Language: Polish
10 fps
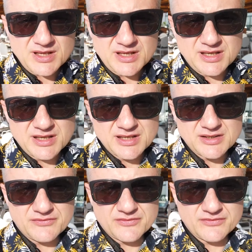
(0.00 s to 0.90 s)

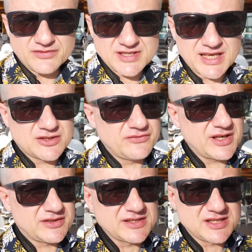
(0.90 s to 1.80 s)
E, jak, to,
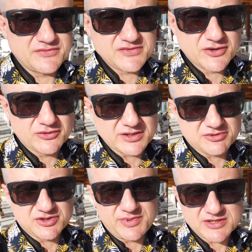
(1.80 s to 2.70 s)
jak ten serwis wygląda?
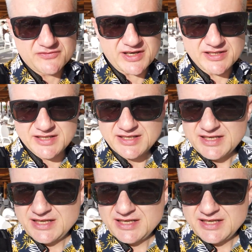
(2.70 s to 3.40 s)
Słuchajcie, bardzo fajnie.